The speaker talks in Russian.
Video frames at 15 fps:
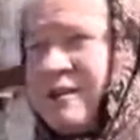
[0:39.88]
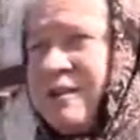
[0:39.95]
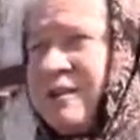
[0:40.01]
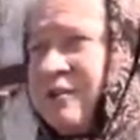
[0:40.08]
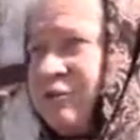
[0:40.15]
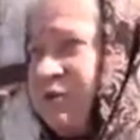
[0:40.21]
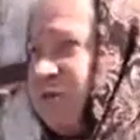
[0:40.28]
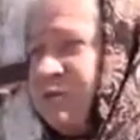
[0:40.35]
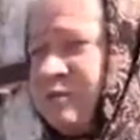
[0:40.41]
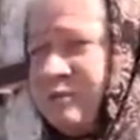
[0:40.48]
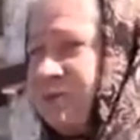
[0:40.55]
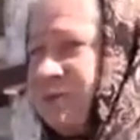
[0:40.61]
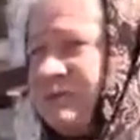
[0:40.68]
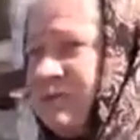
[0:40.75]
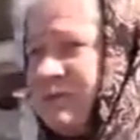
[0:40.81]
таких вот
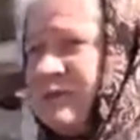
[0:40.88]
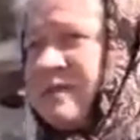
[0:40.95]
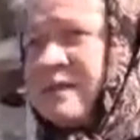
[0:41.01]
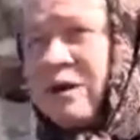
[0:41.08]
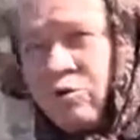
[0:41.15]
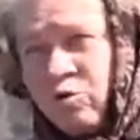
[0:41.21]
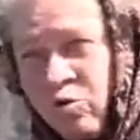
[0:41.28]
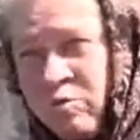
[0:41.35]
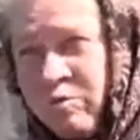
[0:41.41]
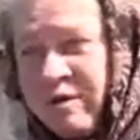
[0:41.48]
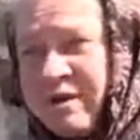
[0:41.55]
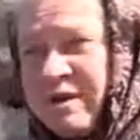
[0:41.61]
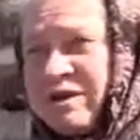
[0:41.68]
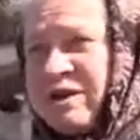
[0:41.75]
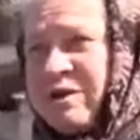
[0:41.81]

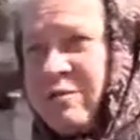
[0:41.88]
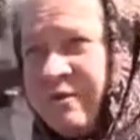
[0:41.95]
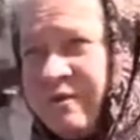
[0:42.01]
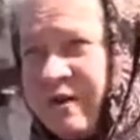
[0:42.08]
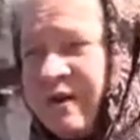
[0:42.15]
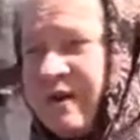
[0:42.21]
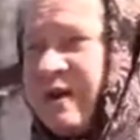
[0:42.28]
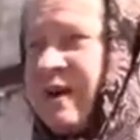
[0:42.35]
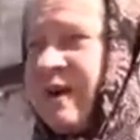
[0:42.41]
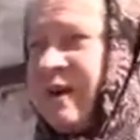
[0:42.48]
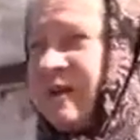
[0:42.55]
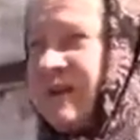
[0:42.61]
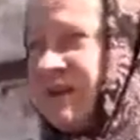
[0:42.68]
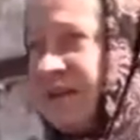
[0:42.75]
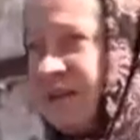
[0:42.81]
знакомых даже отпевали,
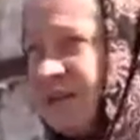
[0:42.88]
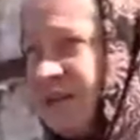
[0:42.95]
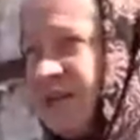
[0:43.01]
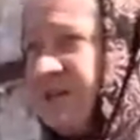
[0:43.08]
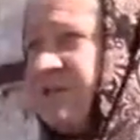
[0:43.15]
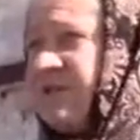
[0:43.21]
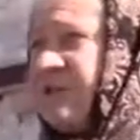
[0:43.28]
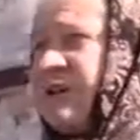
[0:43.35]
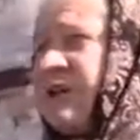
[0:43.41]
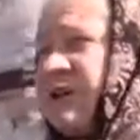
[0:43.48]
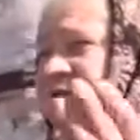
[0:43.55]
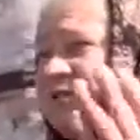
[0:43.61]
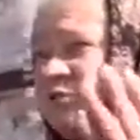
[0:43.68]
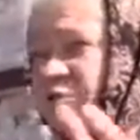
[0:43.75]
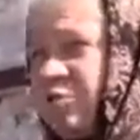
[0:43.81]
изнасилованных,
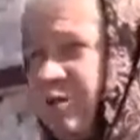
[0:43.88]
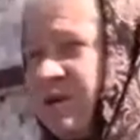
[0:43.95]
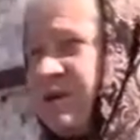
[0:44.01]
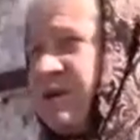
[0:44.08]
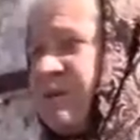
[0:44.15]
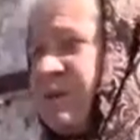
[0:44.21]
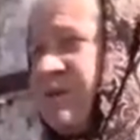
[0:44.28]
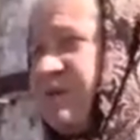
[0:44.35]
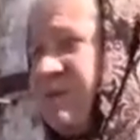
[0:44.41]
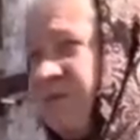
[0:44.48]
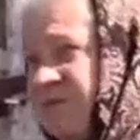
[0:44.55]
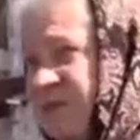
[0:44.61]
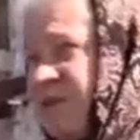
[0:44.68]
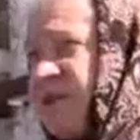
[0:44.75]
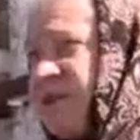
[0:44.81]
убитых, прям
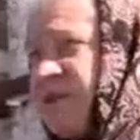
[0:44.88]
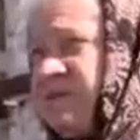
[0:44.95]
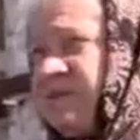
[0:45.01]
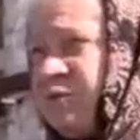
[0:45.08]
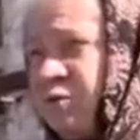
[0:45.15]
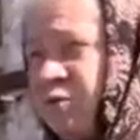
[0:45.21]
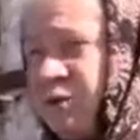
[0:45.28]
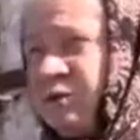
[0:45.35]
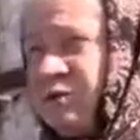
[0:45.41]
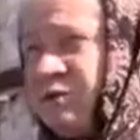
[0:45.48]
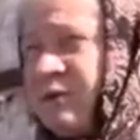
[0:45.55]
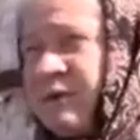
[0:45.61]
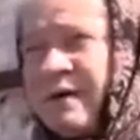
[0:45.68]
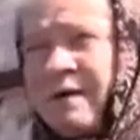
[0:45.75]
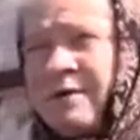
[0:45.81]
выстреленных в
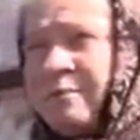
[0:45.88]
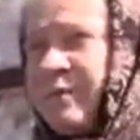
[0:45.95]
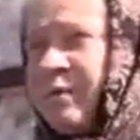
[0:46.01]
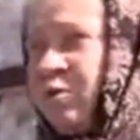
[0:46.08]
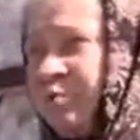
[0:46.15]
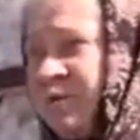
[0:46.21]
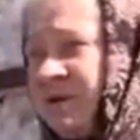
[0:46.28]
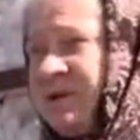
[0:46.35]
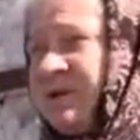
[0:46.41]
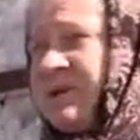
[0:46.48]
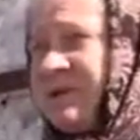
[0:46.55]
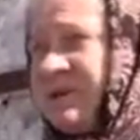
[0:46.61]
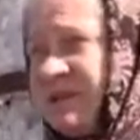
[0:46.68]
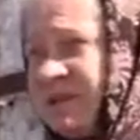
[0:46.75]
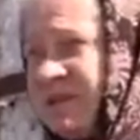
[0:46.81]
голову убитых,
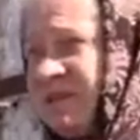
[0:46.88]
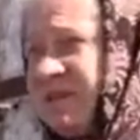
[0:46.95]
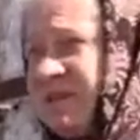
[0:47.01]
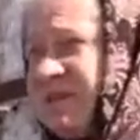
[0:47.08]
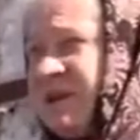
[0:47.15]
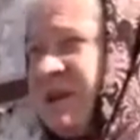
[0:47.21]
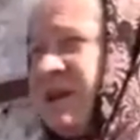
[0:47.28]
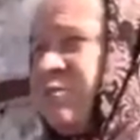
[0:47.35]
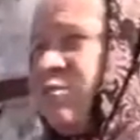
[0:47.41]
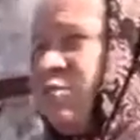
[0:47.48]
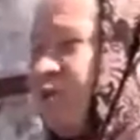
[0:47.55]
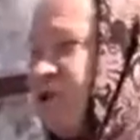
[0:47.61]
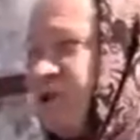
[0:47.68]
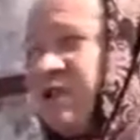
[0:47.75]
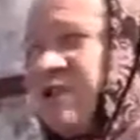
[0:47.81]
изнасилованных,
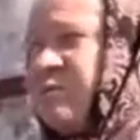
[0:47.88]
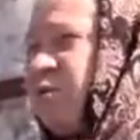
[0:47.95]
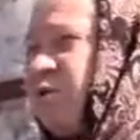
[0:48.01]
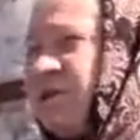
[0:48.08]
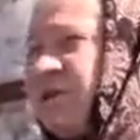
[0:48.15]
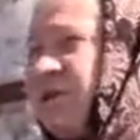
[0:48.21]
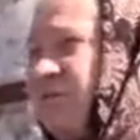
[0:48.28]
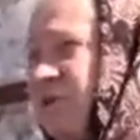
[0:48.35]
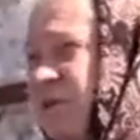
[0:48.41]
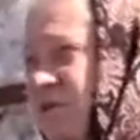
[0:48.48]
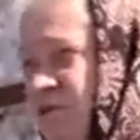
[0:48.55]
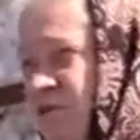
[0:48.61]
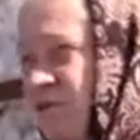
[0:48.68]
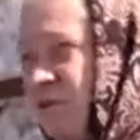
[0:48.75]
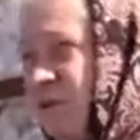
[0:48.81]
брошенных просто на
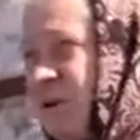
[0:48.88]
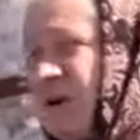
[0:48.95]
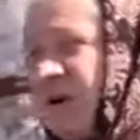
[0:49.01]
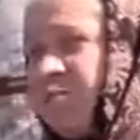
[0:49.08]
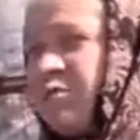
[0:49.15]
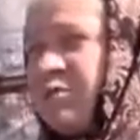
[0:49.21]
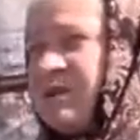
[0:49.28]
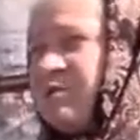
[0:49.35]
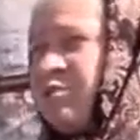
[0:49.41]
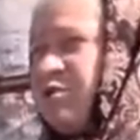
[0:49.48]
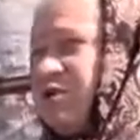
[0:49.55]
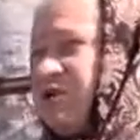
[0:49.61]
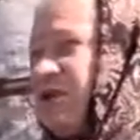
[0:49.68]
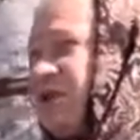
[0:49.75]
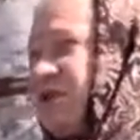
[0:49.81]
берегу, просто
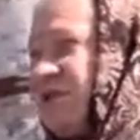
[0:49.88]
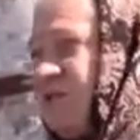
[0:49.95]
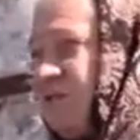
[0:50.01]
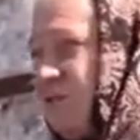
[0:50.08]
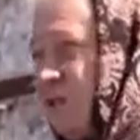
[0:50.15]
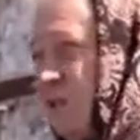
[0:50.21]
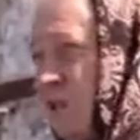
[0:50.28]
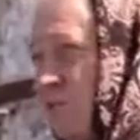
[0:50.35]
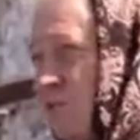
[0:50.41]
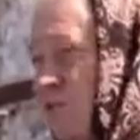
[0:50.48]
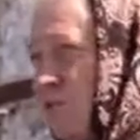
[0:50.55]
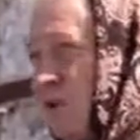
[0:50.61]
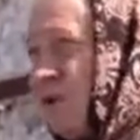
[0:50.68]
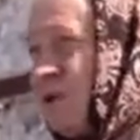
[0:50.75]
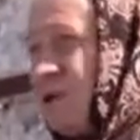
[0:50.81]
брошенных где-то возле
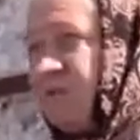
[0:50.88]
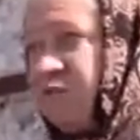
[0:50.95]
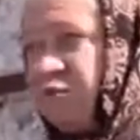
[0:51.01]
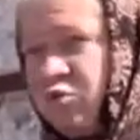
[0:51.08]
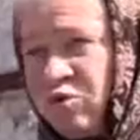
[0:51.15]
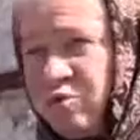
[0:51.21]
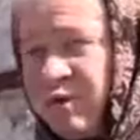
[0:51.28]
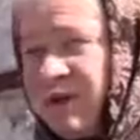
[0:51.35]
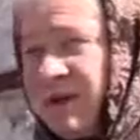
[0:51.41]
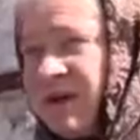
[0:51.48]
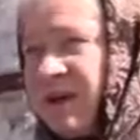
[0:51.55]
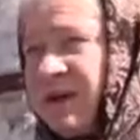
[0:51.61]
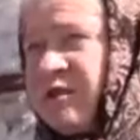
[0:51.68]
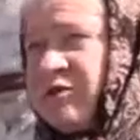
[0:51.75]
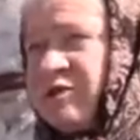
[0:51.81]
дома, где-то в доме.
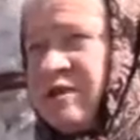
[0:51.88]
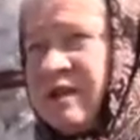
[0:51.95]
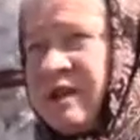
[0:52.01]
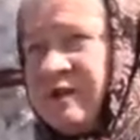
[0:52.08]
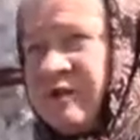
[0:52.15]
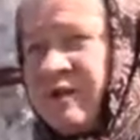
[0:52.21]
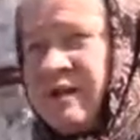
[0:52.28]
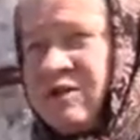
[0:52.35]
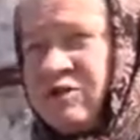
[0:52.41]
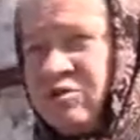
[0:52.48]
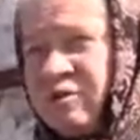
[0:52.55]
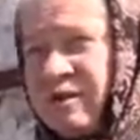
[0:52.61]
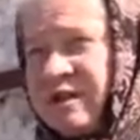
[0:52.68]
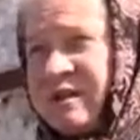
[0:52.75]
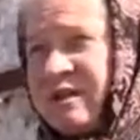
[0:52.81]
И вот недавно даже
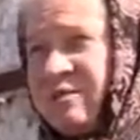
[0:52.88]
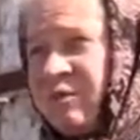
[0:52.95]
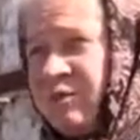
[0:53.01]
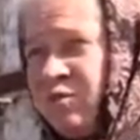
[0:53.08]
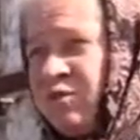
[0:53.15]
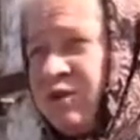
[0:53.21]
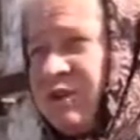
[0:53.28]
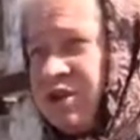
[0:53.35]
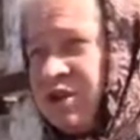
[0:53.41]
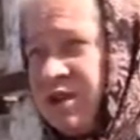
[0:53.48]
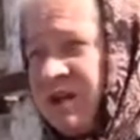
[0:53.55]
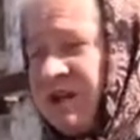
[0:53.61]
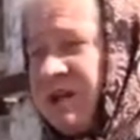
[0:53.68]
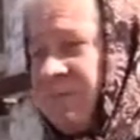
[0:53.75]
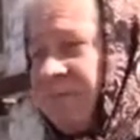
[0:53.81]
у нас там двух
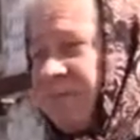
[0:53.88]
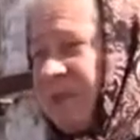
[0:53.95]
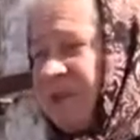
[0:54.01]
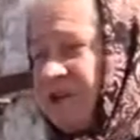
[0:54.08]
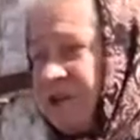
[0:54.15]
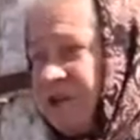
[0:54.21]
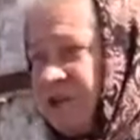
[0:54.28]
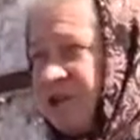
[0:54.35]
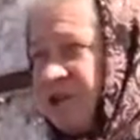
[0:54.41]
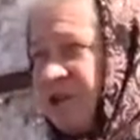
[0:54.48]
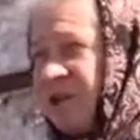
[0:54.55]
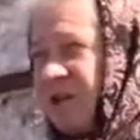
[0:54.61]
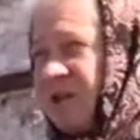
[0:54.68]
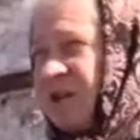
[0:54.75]
нашли женщин